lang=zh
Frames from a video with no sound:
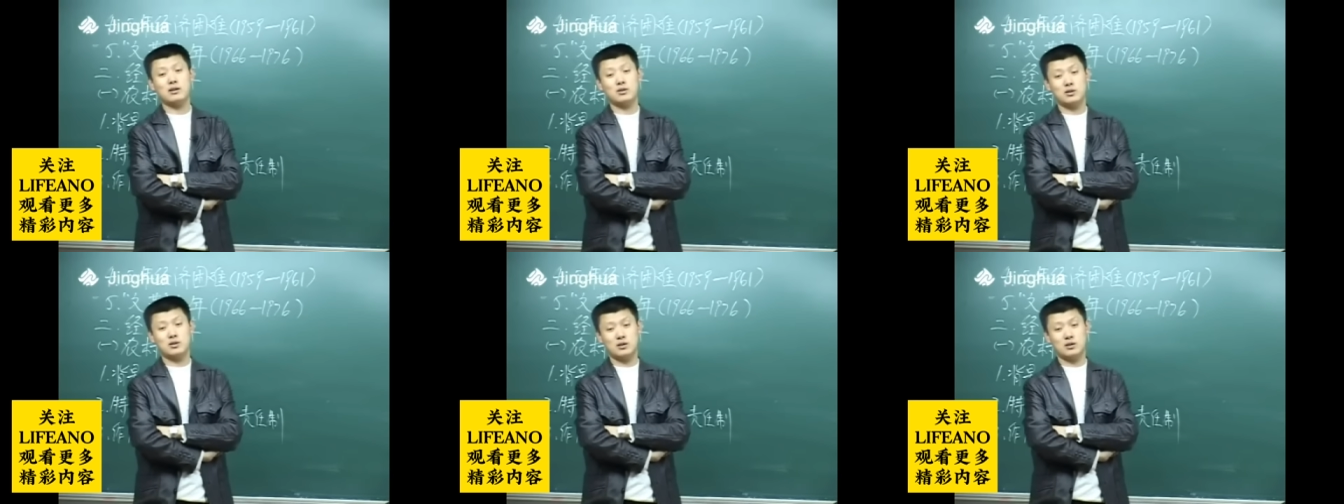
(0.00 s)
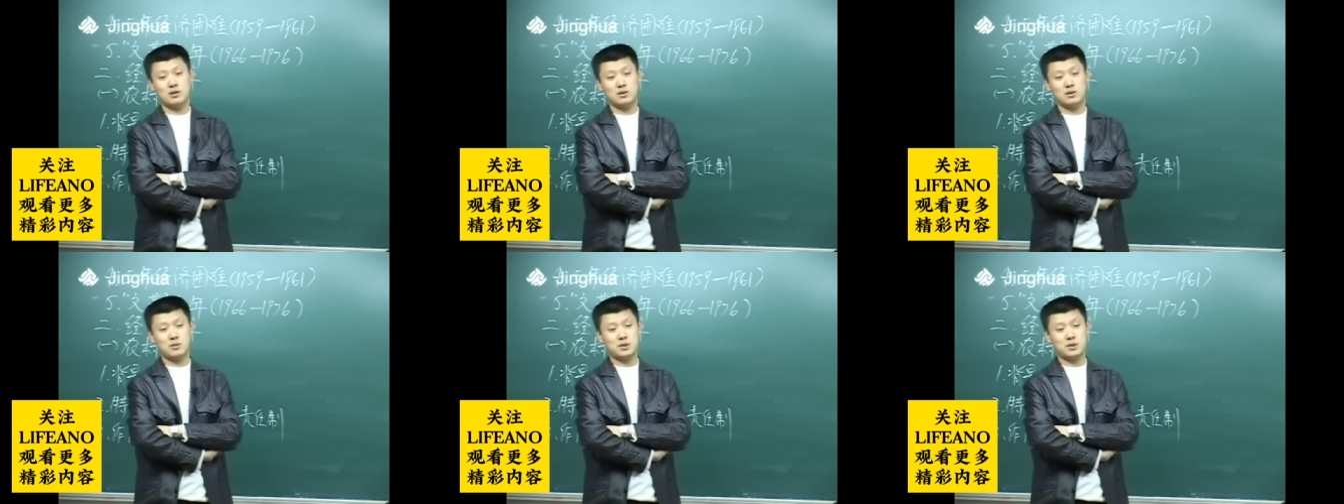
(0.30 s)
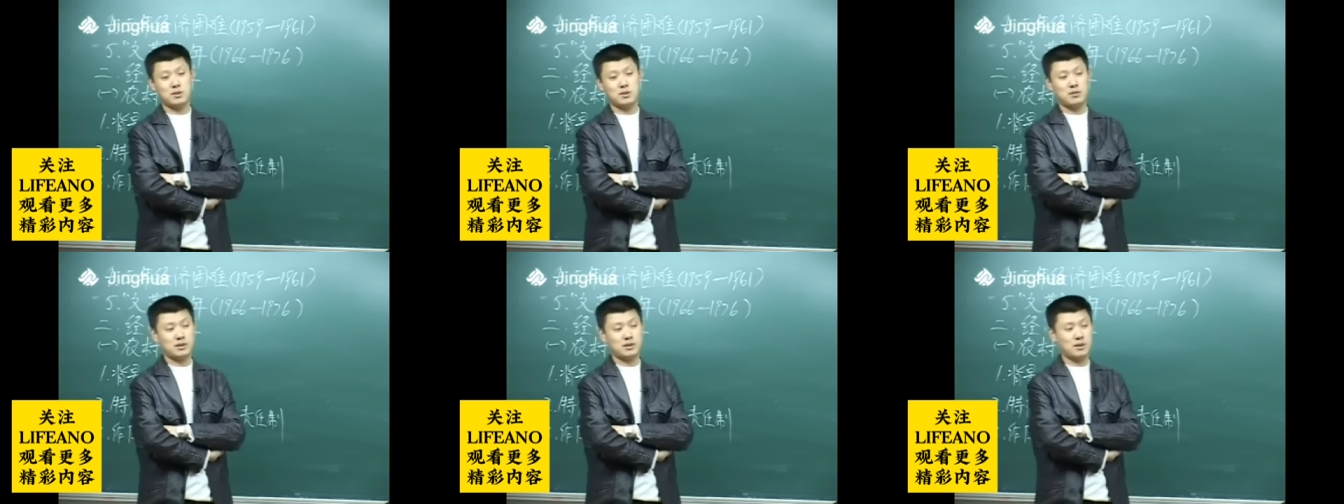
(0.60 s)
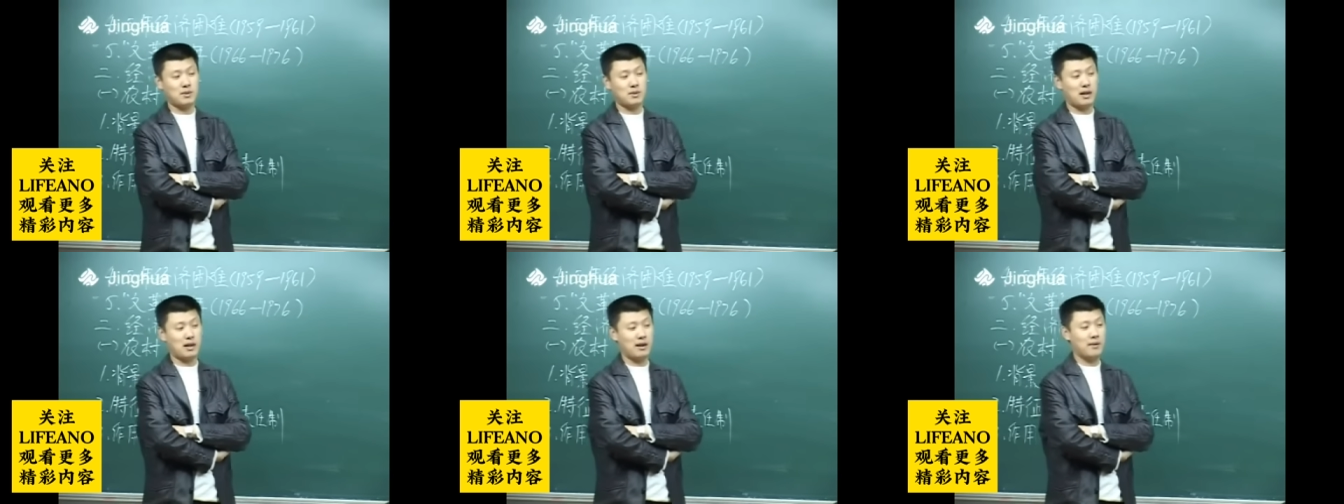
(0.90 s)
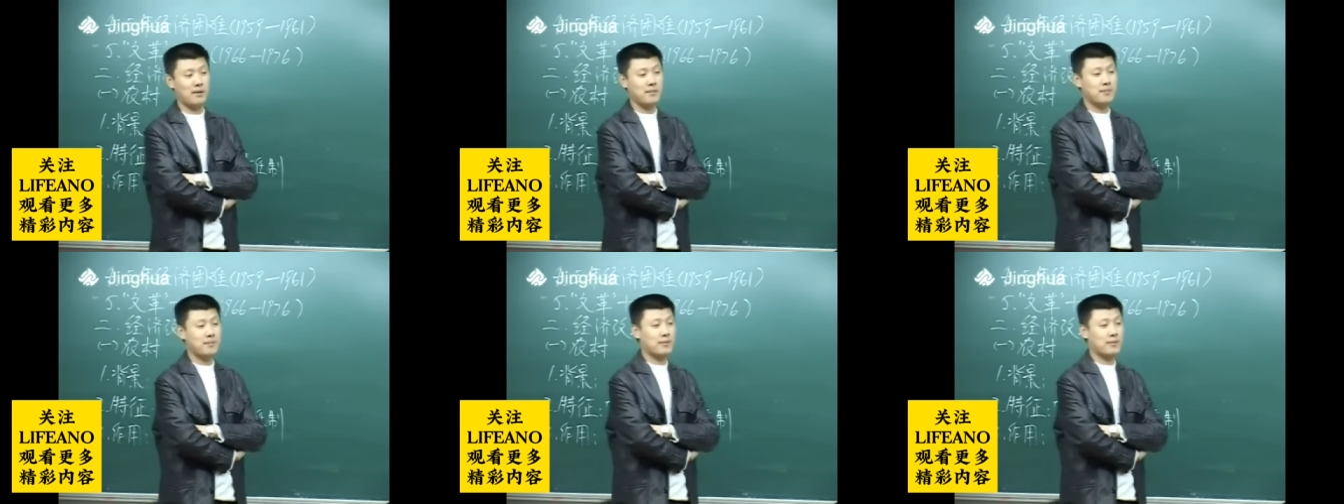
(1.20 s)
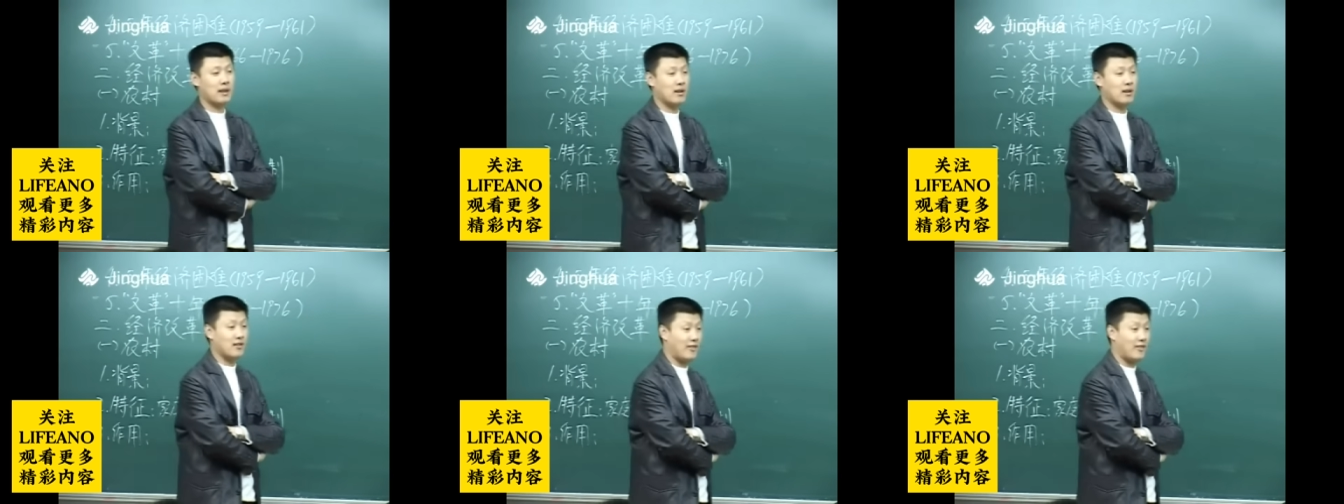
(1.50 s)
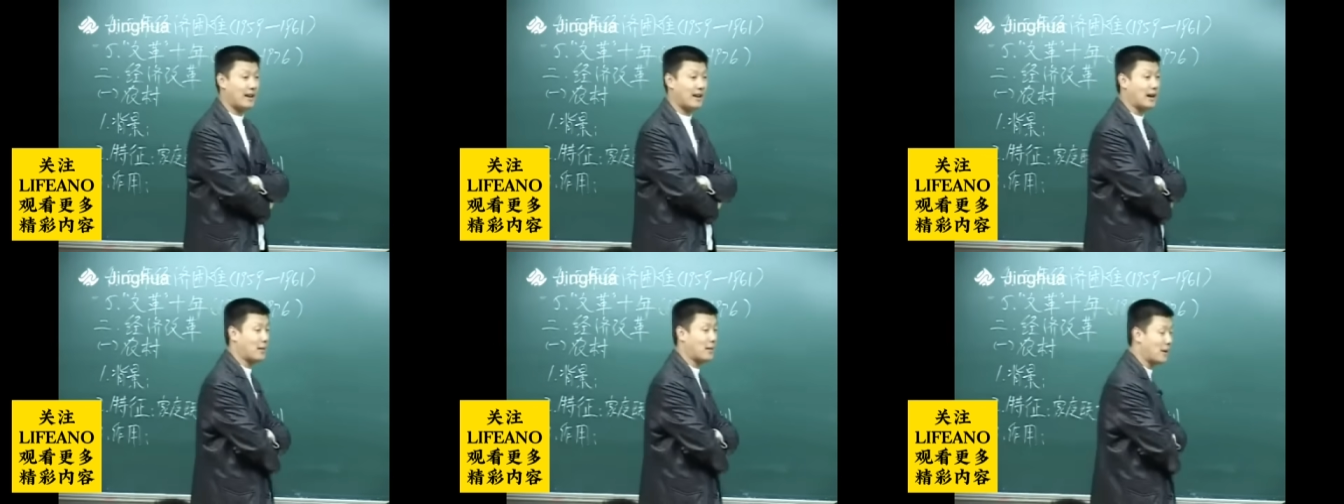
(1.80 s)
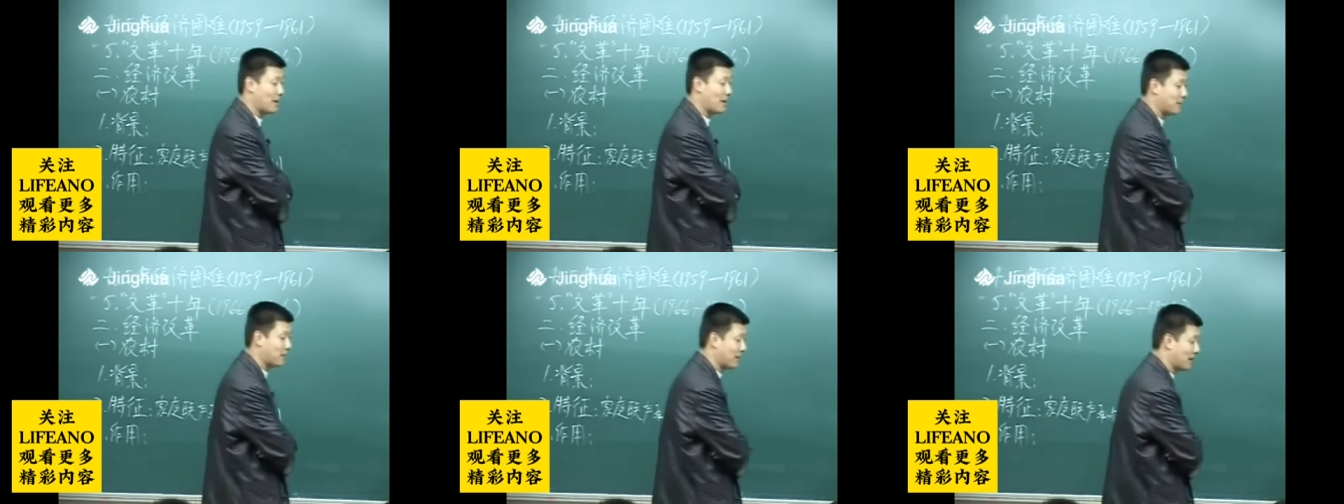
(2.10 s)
就就就这么这么这么来发展嘛，